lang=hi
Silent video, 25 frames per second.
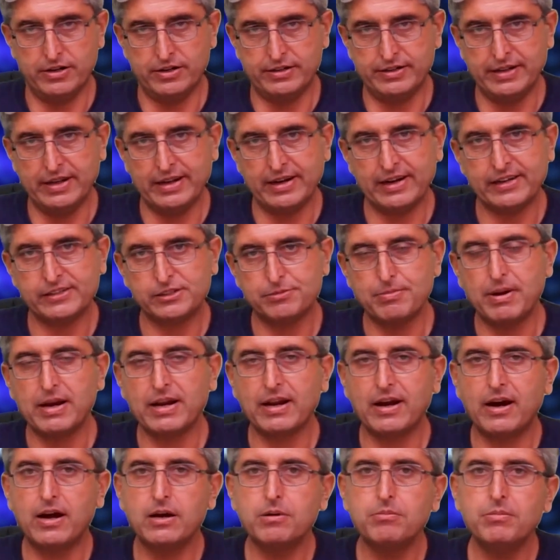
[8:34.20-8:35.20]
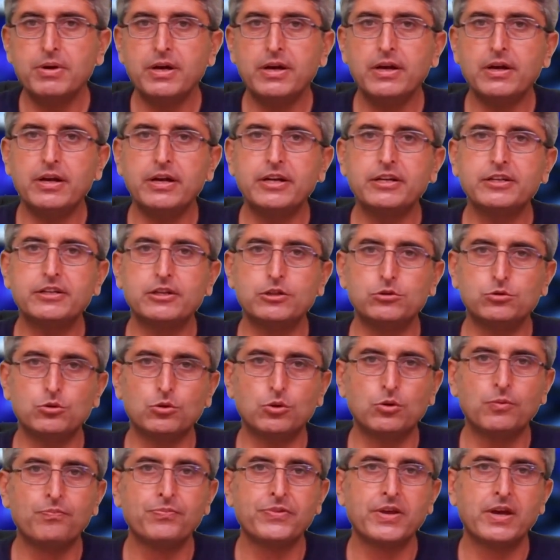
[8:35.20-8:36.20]
डेरा इसमाइल ख़ान में इनके
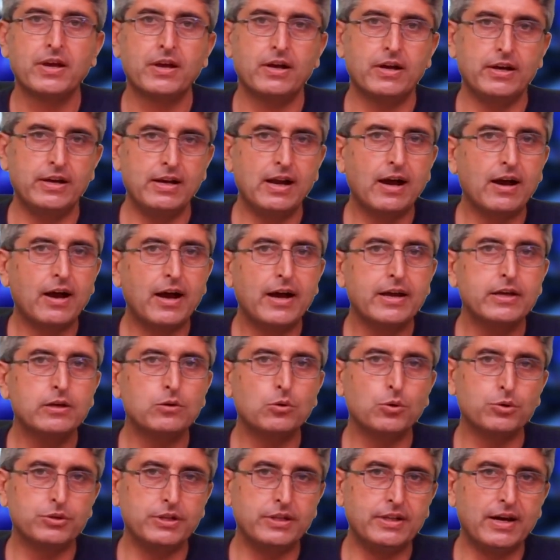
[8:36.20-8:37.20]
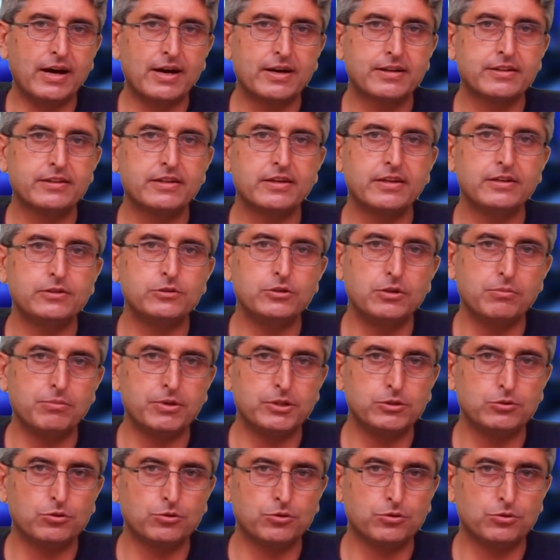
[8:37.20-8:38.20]
जो इलाकई अहदेदार थे
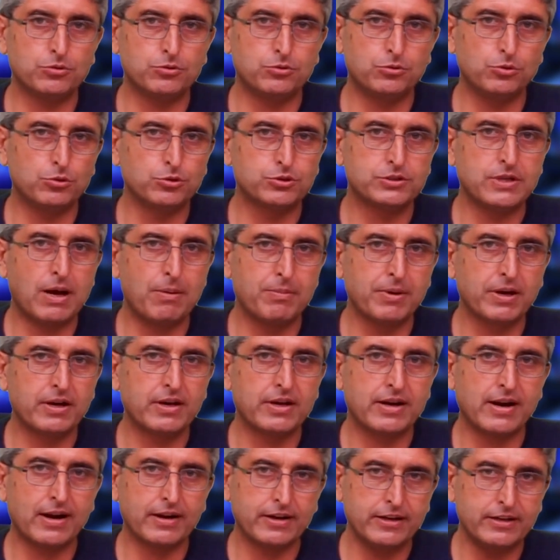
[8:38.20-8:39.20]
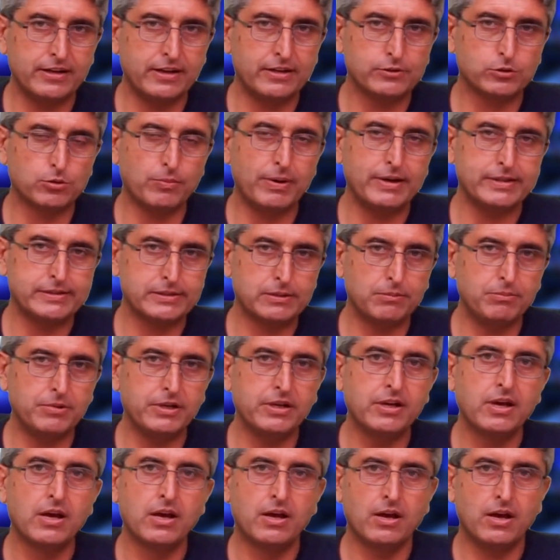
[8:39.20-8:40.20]
जिनमें जो दो सबक अरकान सूबाई
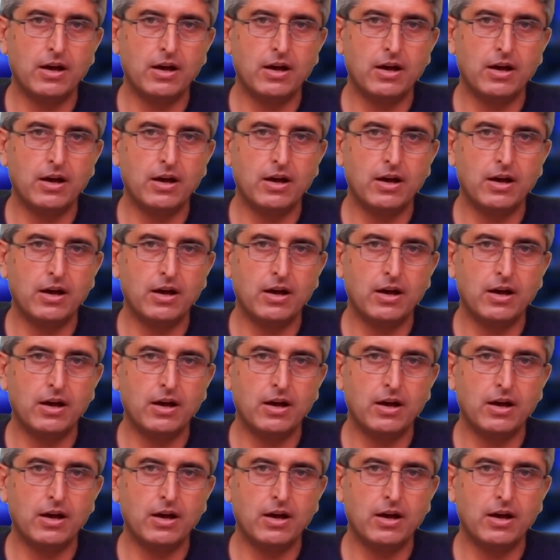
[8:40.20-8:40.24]
इसम्बली